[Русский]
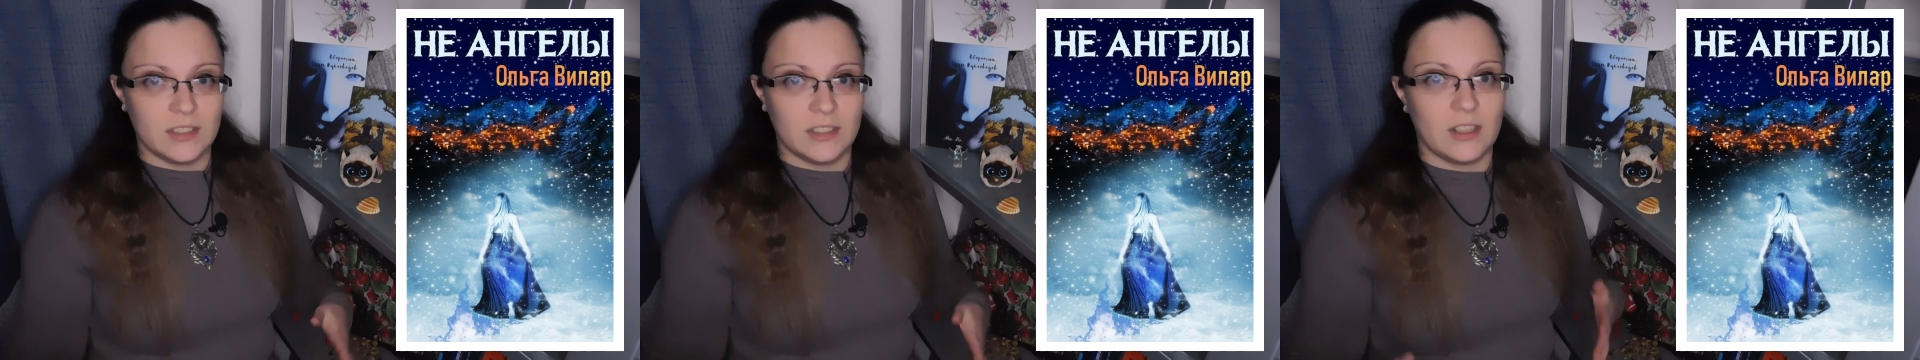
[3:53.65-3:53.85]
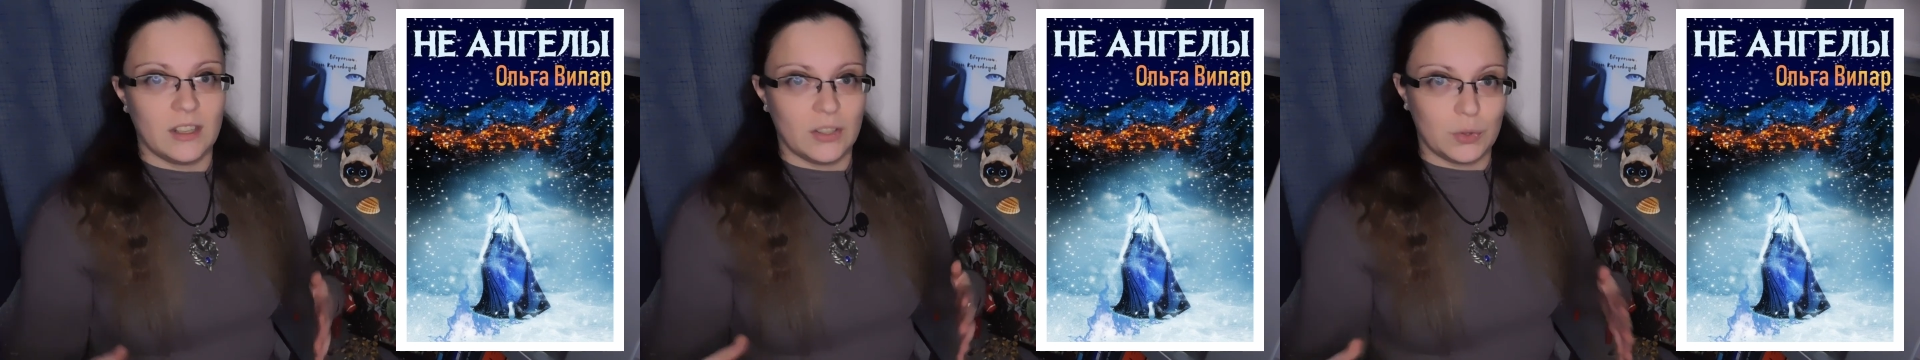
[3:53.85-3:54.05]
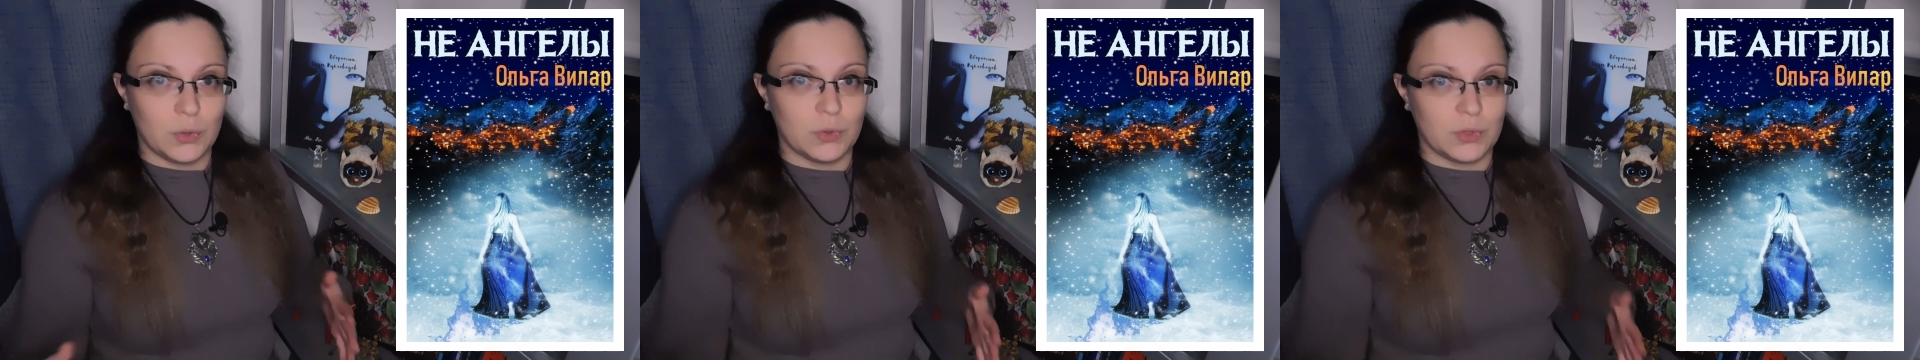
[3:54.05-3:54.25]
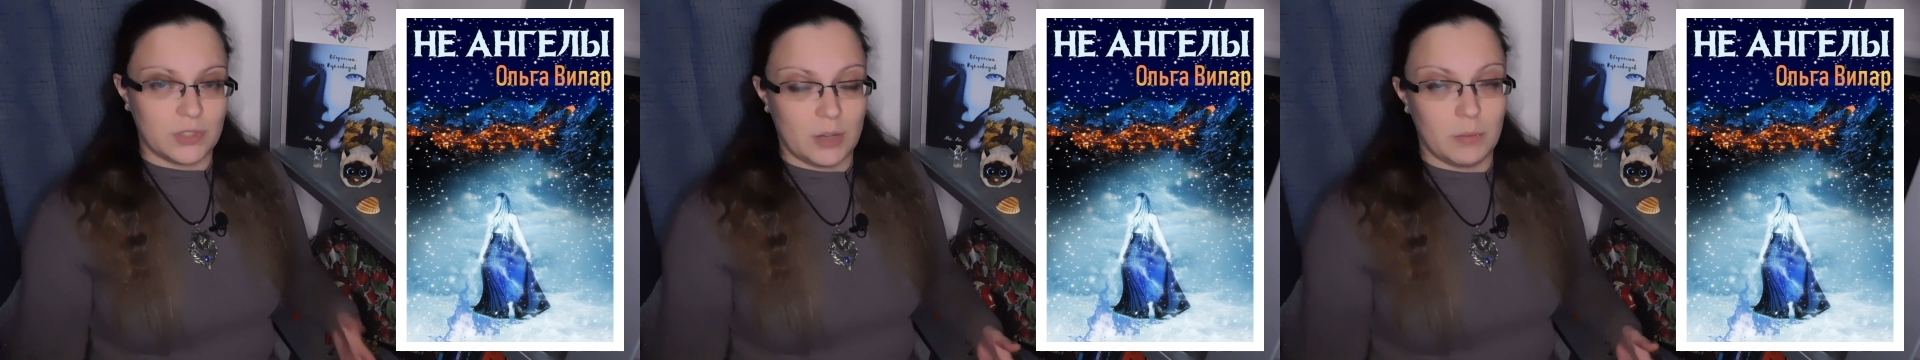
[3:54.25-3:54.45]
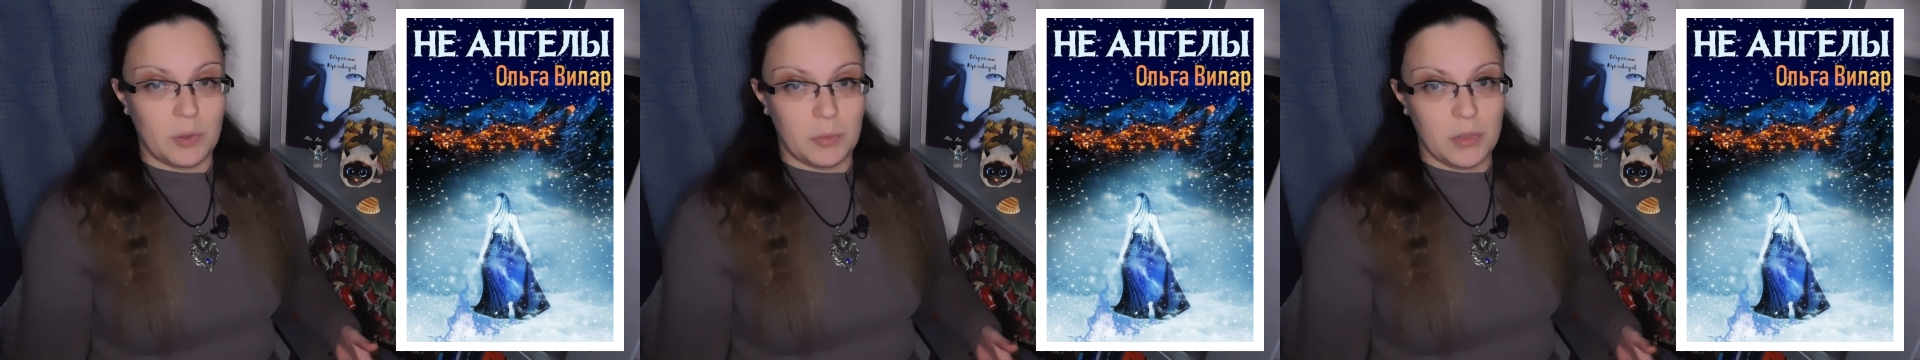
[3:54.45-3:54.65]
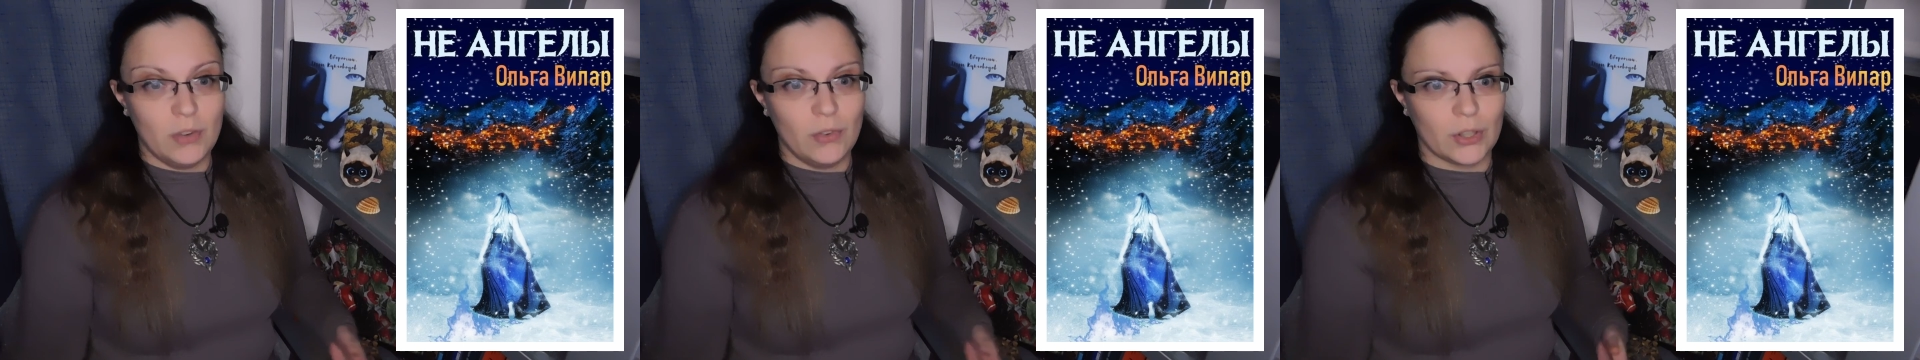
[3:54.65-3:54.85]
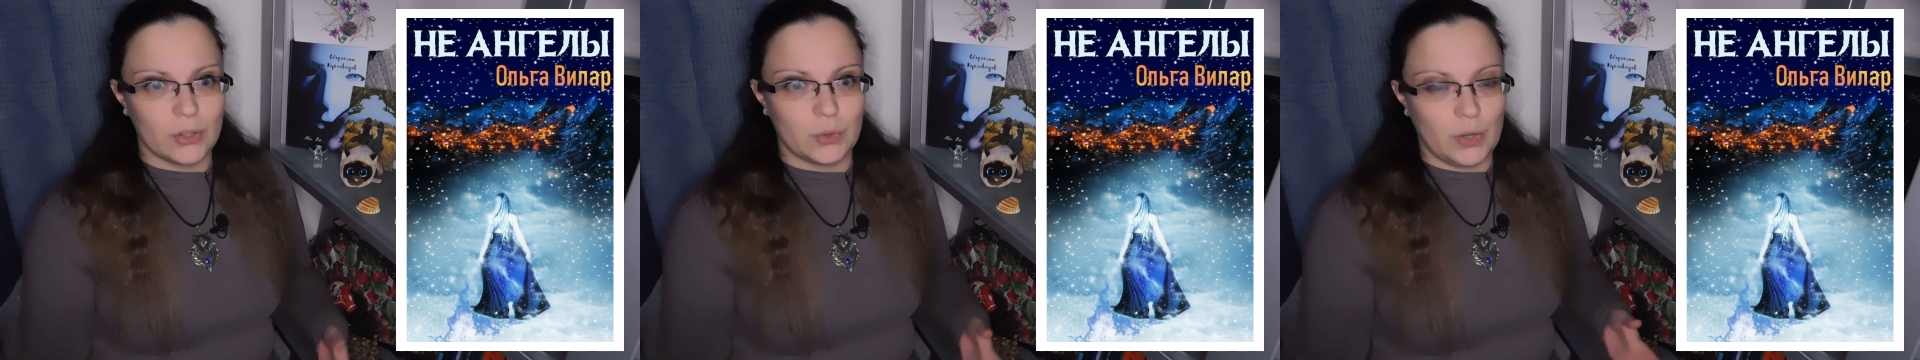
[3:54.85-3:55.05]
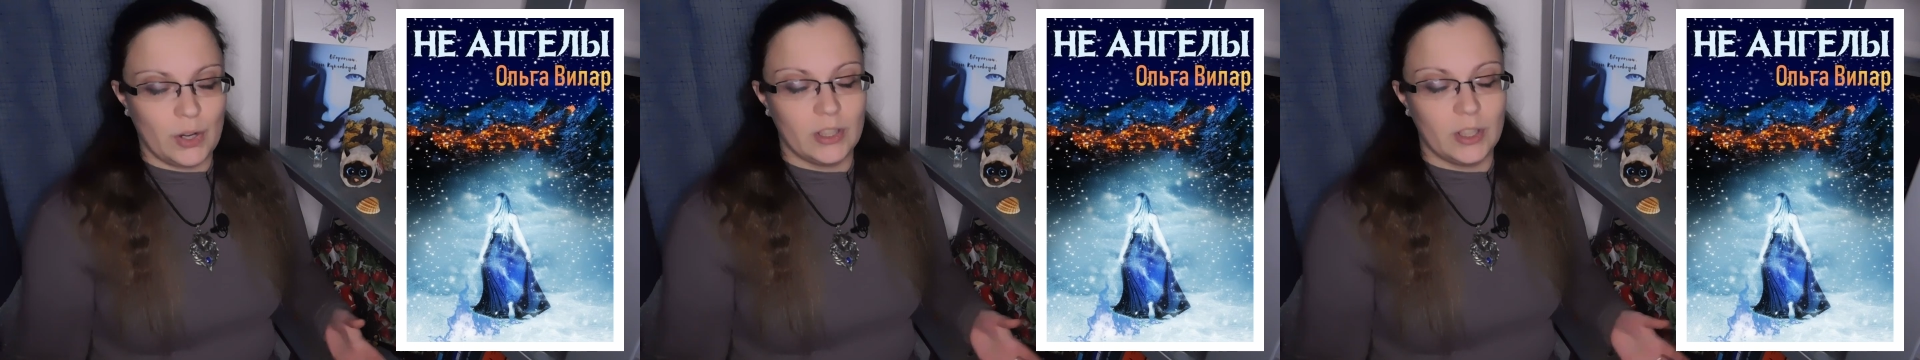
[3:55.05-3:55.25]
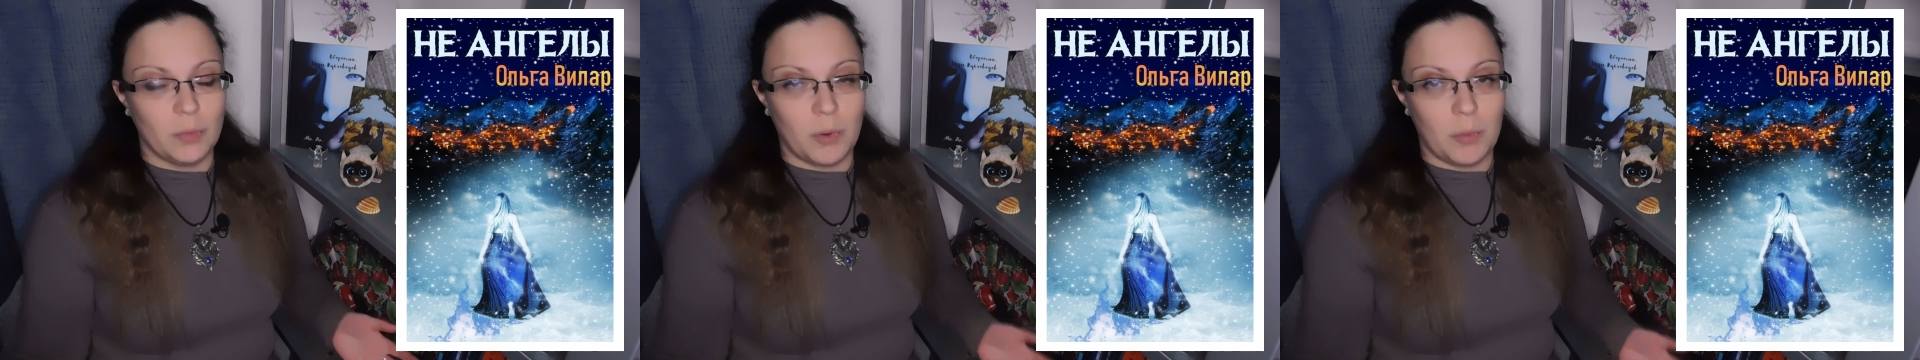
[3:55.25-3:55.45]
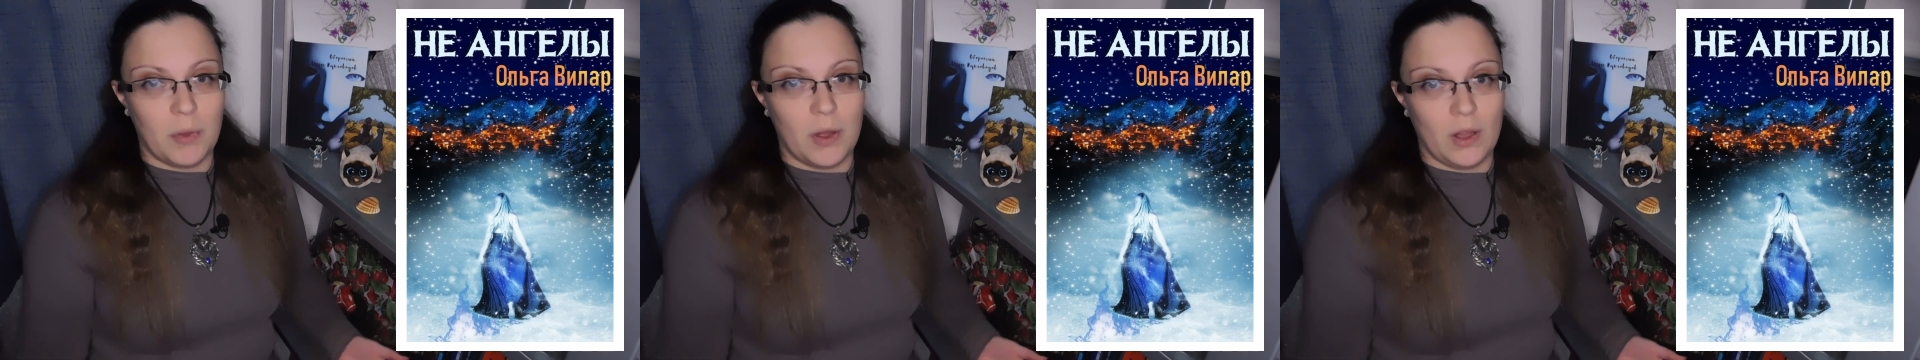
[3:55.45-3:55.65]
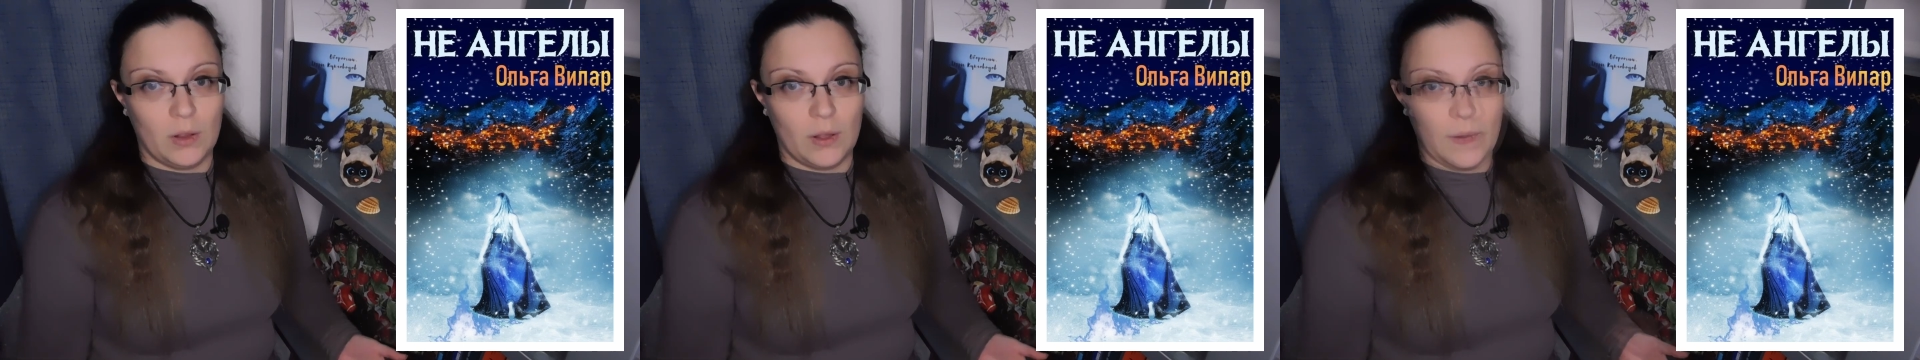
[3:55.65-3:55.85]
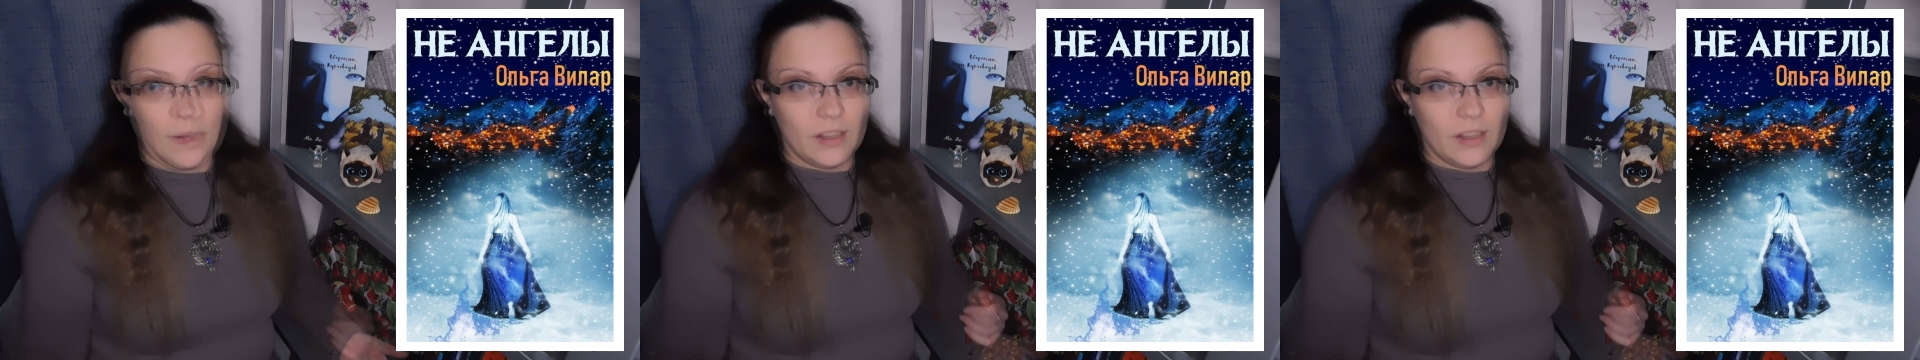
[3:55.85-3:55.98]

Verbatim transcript: на тот самый мир, в который она попала.